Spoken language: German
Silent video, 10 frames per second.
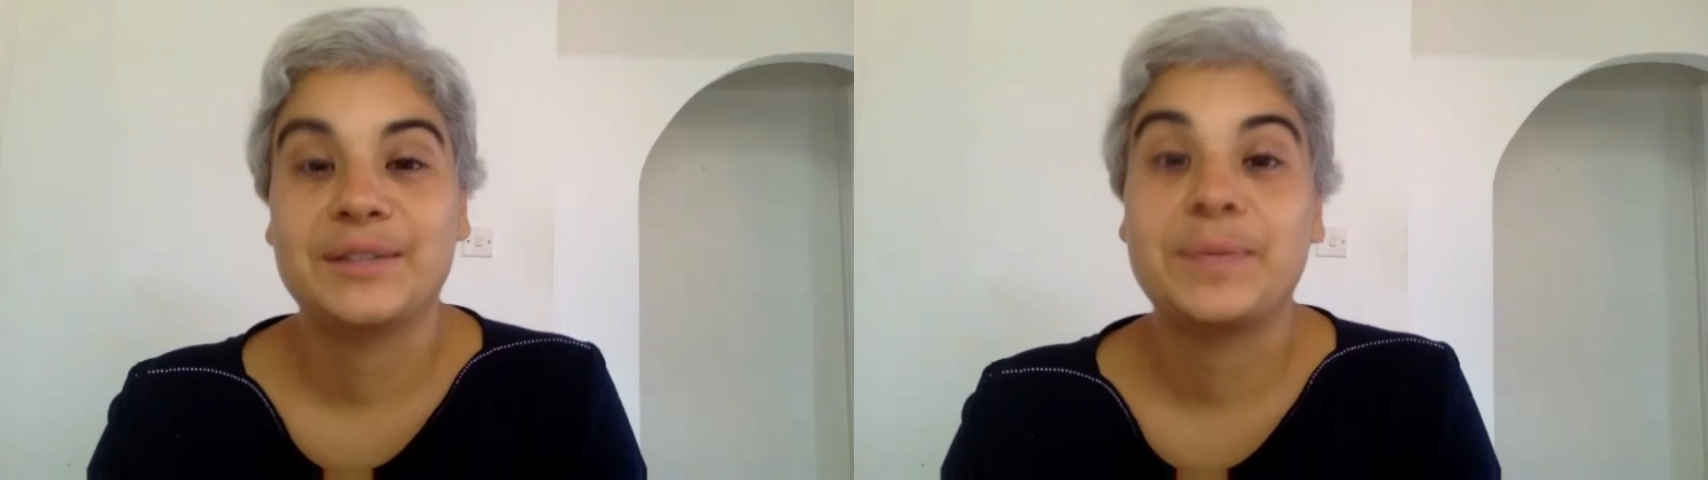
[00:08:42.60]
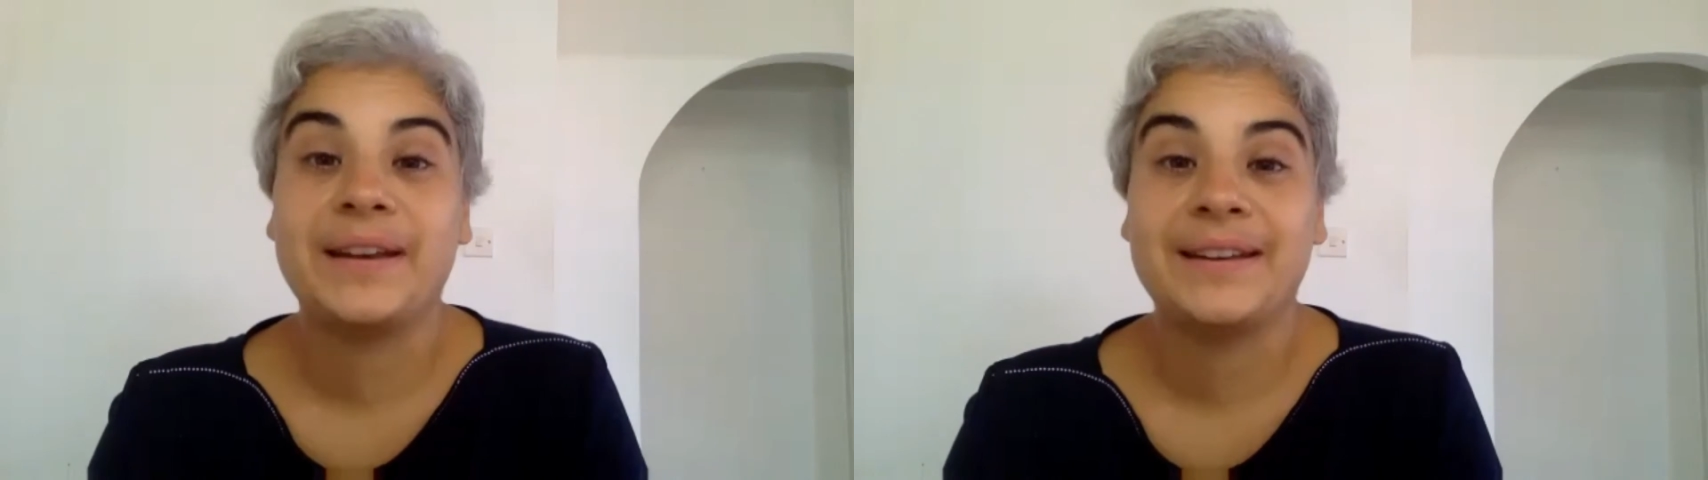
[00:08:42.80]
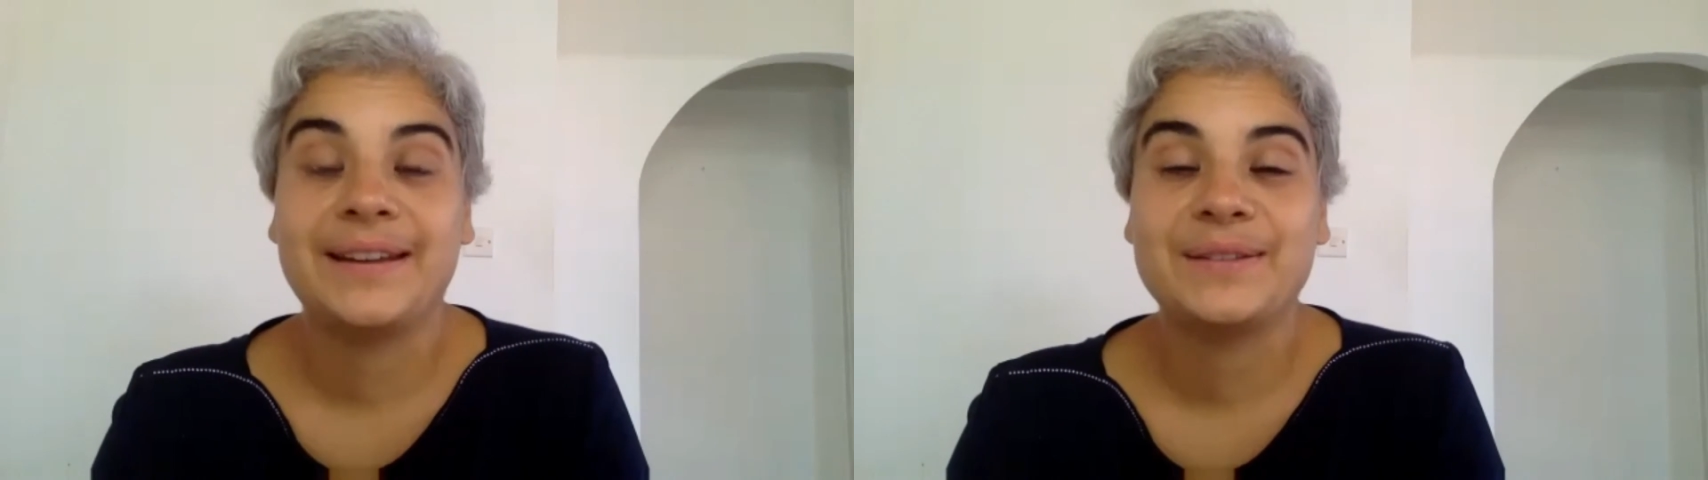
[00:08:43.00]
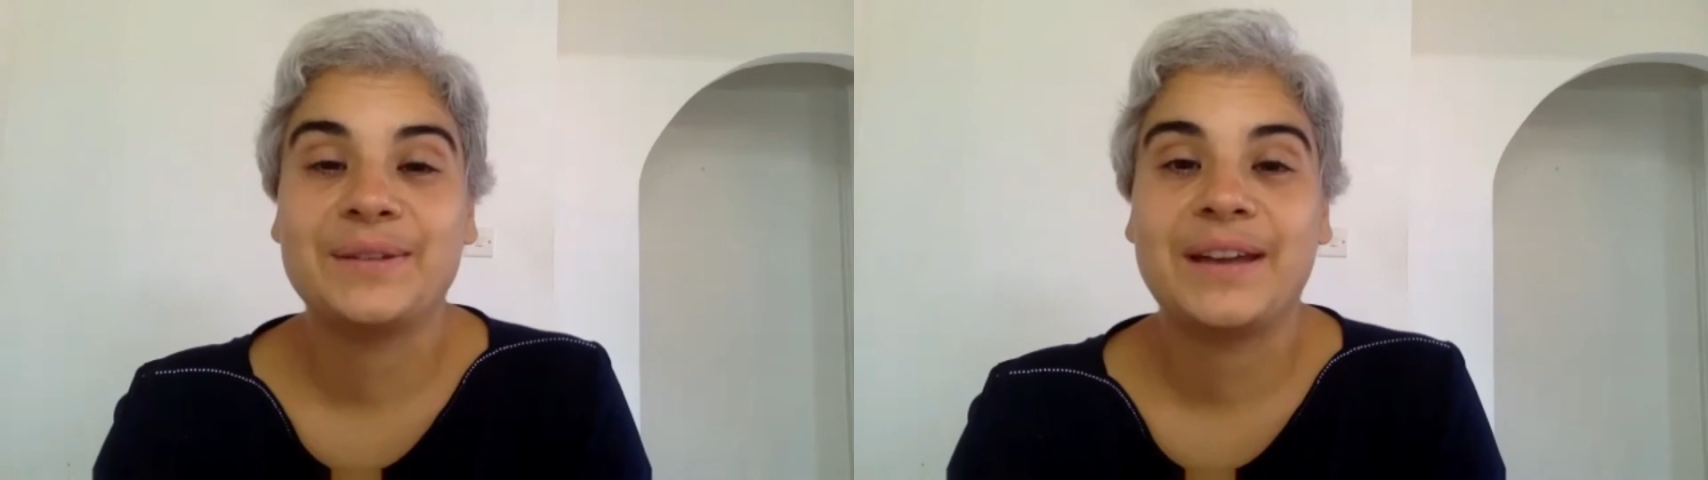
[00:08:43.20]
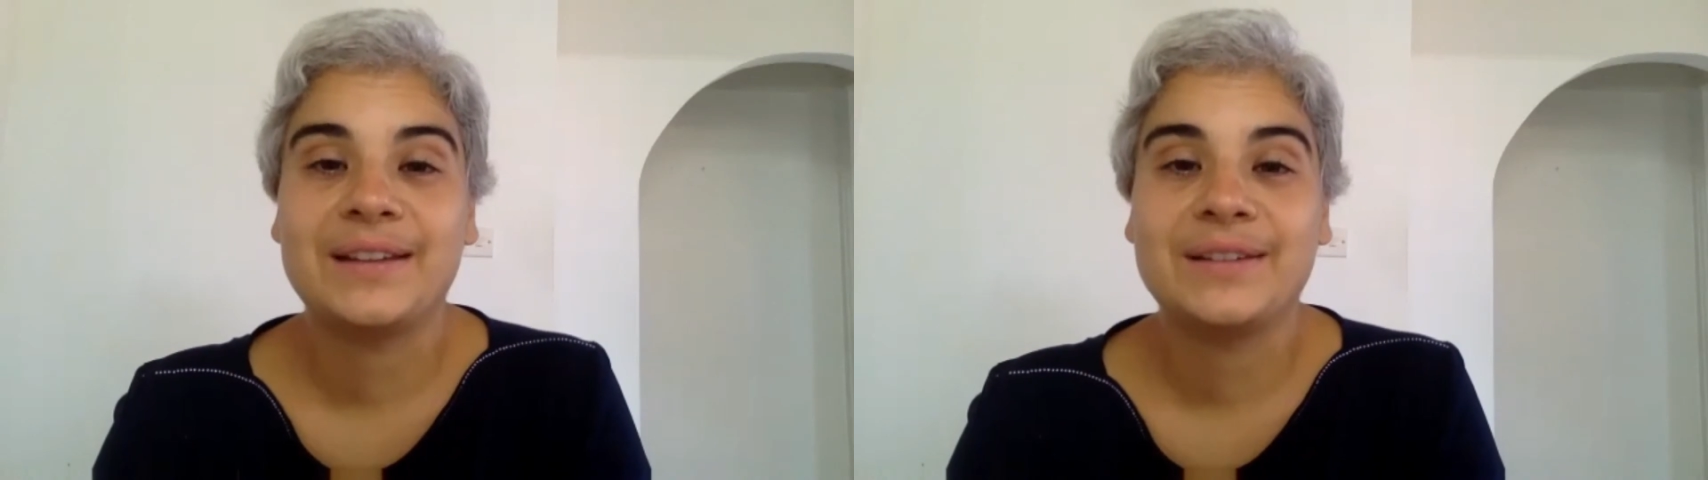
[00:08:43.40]
spannend. Also
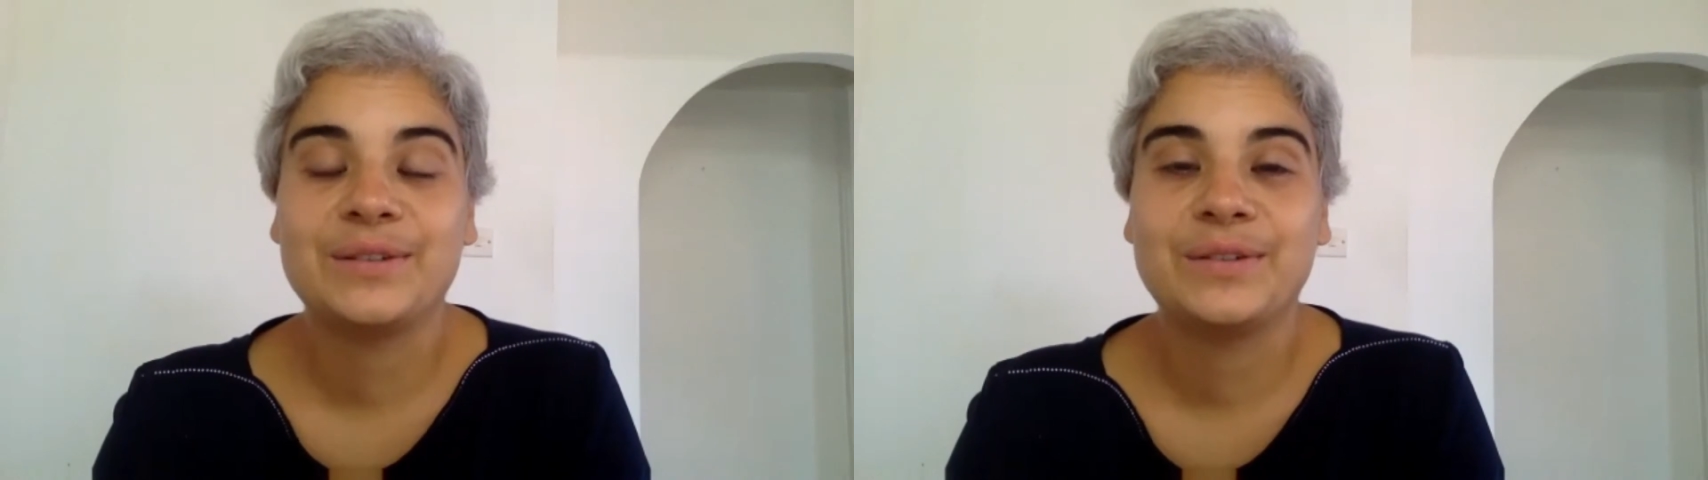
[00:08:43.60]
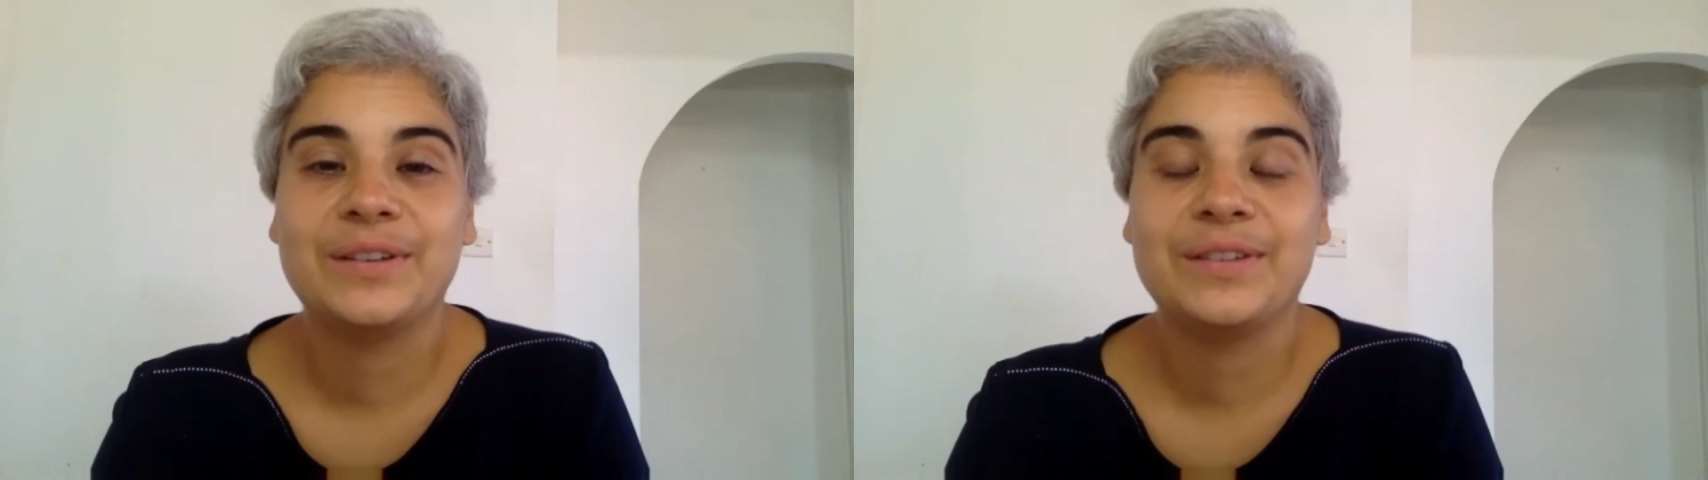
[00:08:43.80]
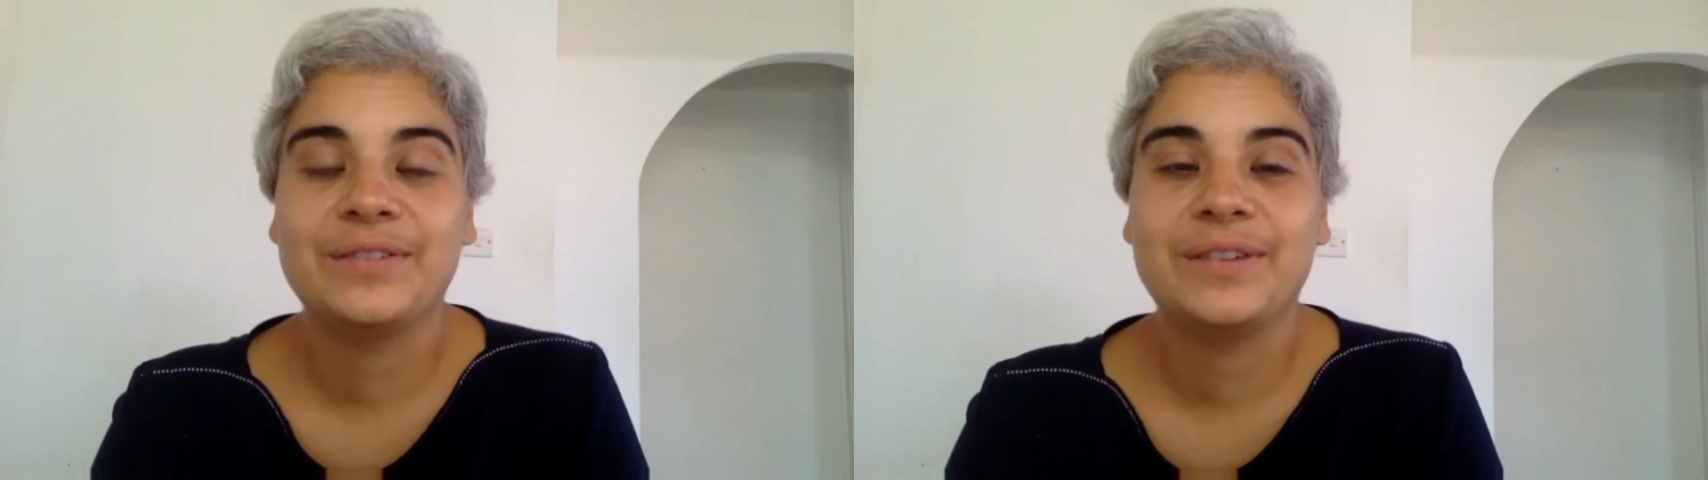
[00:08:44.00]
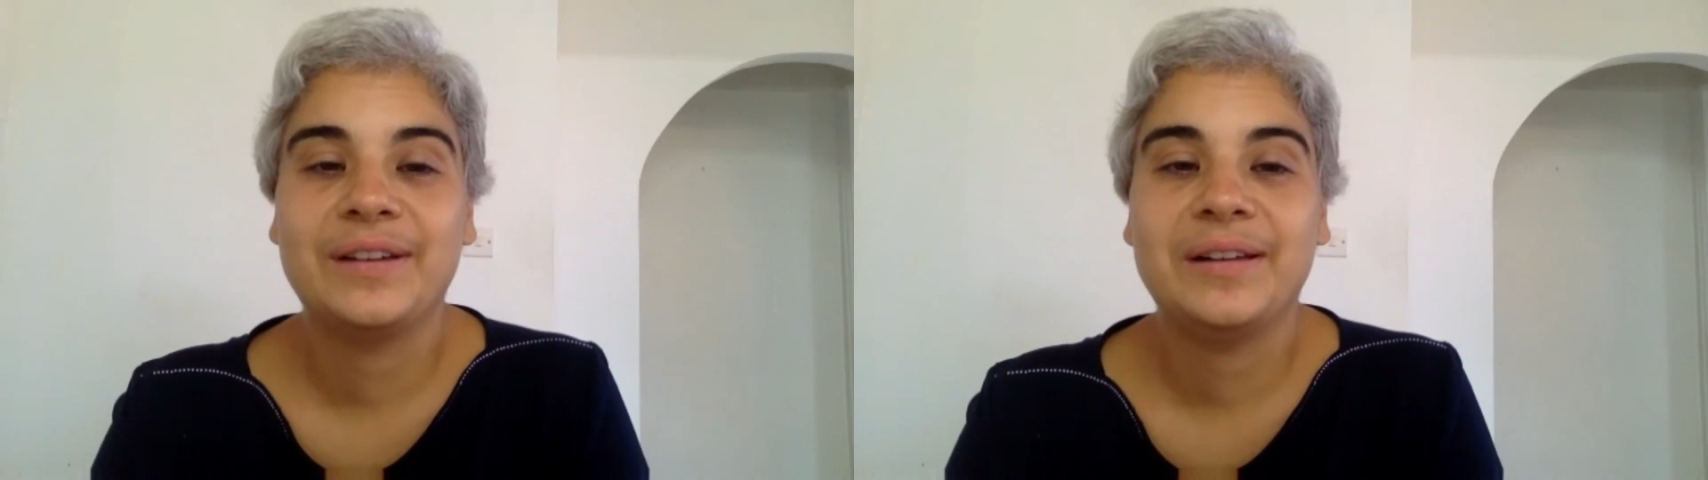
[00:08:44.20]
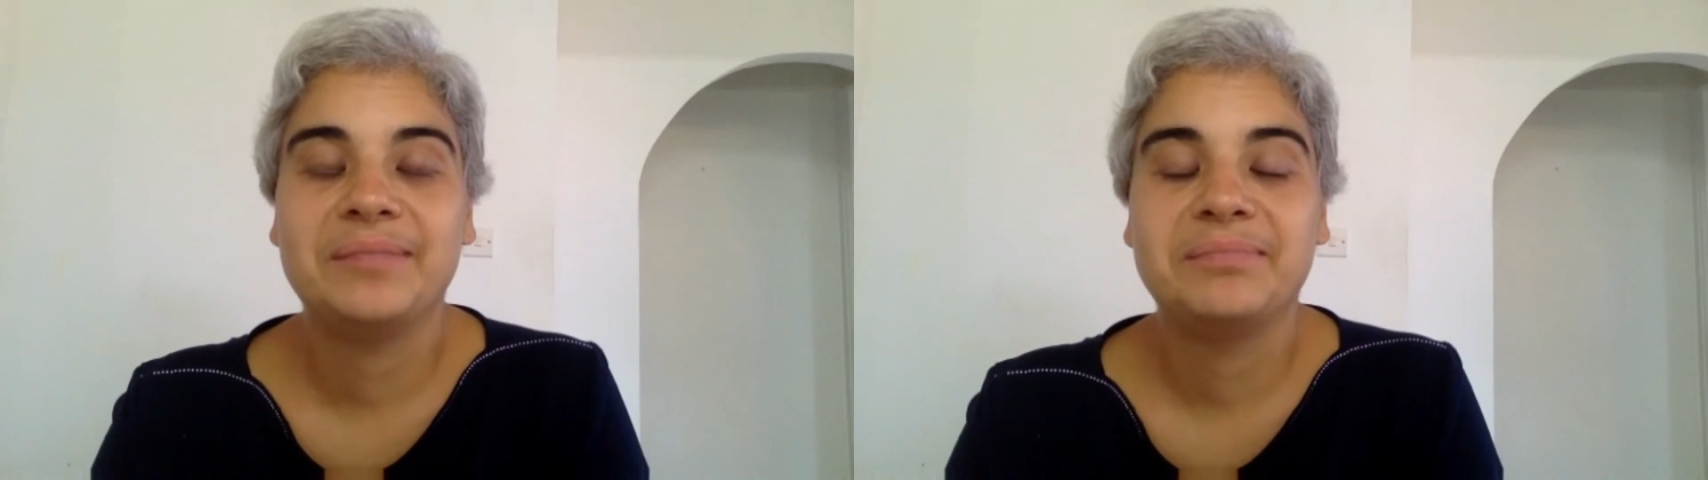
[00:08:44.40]
da hast du auf jeden
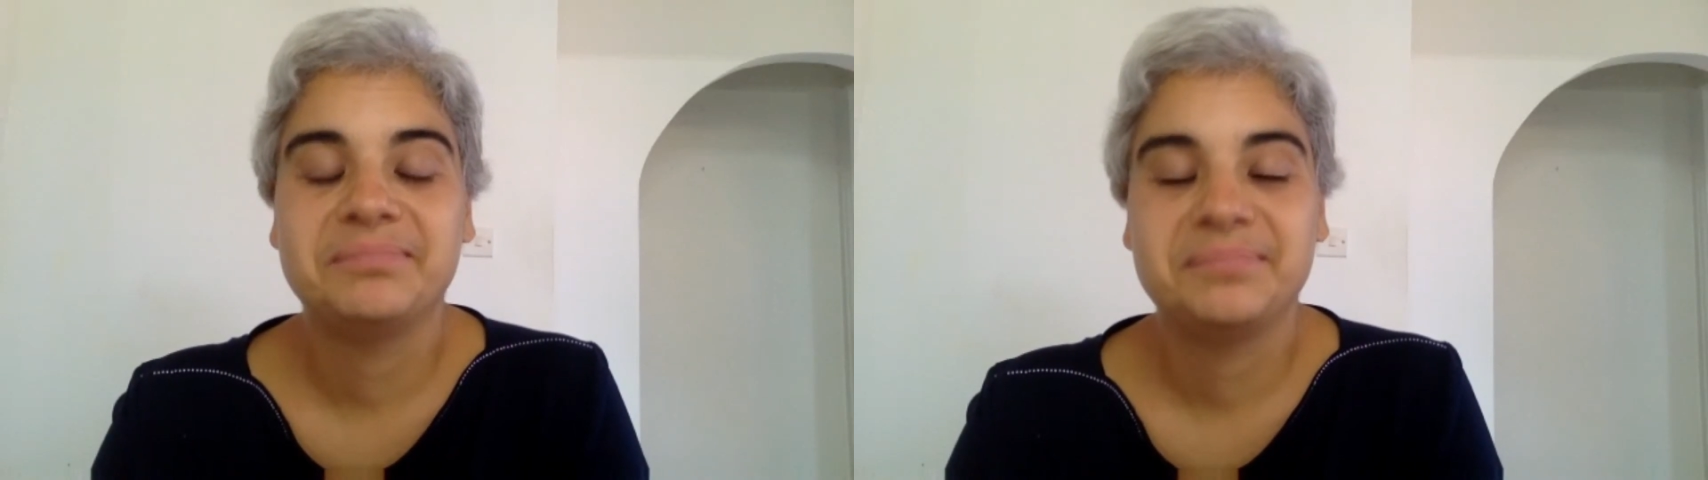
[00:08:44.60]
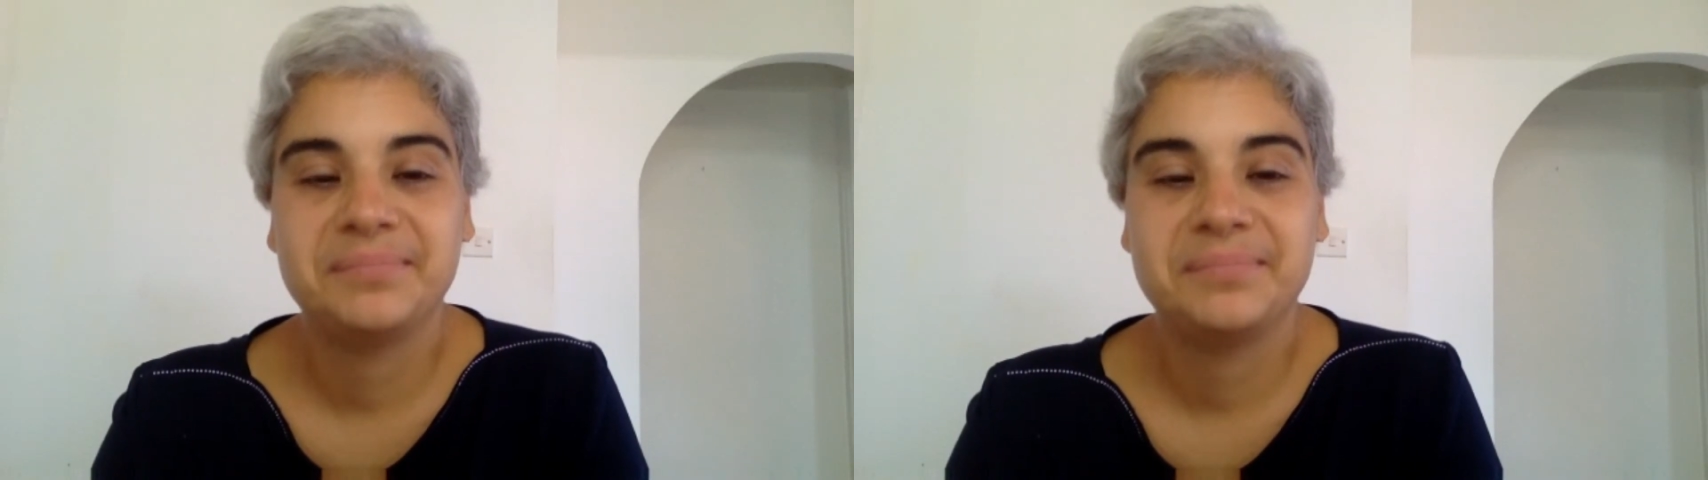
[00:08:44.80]
Fall